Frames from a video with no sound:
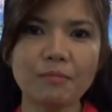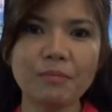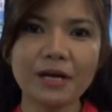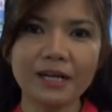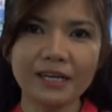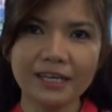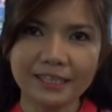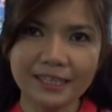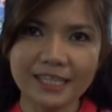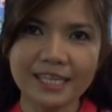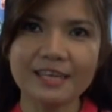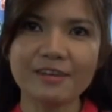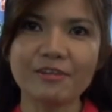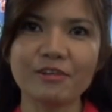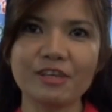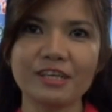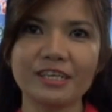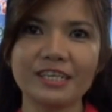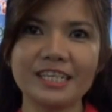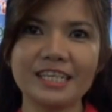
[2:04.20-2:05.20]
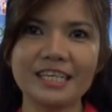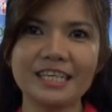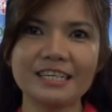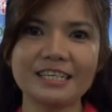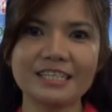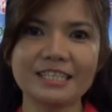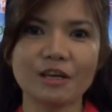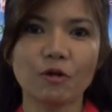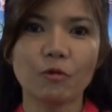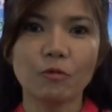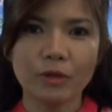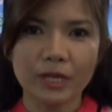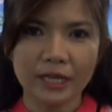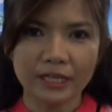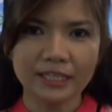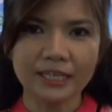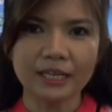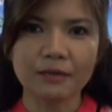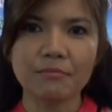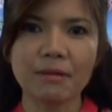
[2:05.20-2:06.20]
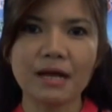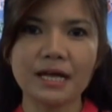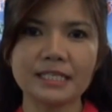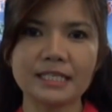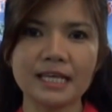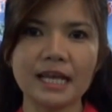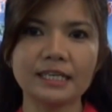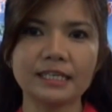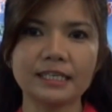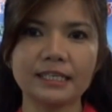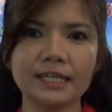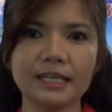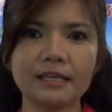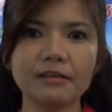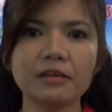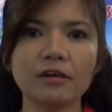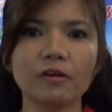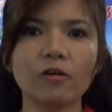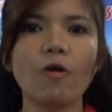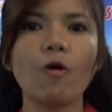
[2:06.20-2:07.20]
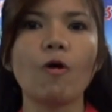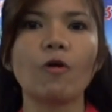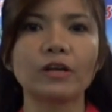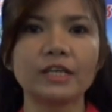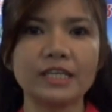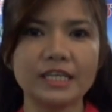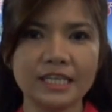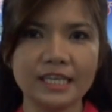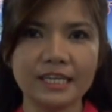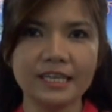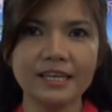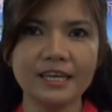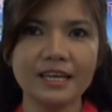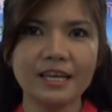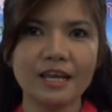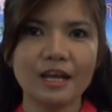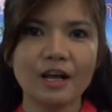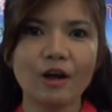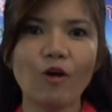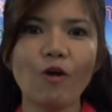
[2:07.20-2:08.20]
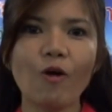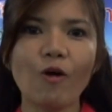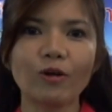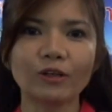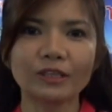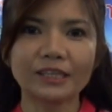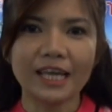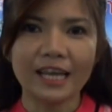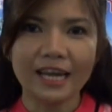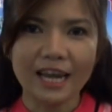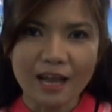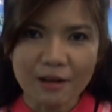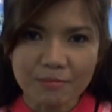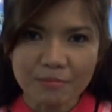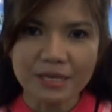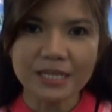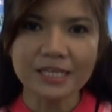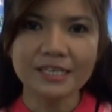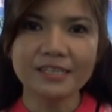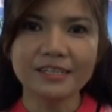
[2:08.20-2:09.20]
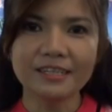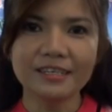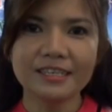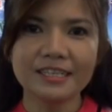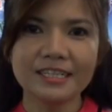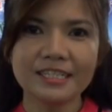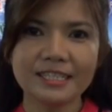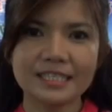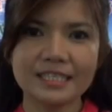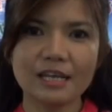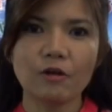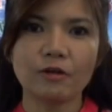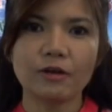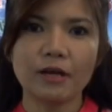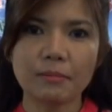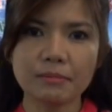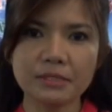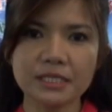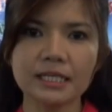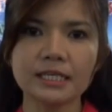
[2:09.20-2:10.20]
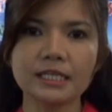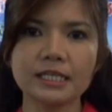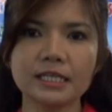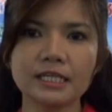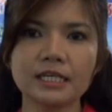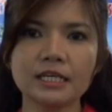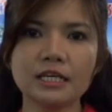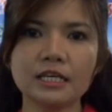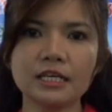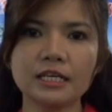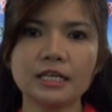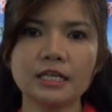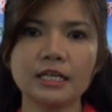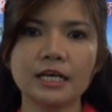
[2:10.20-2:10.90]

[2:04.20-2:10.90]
อำเภอละตีก็ยังดีนะเจ้าเวียนกันมาจัดในเรื่องของดีของแต่ละอำเภอเจ้านำเสนอให้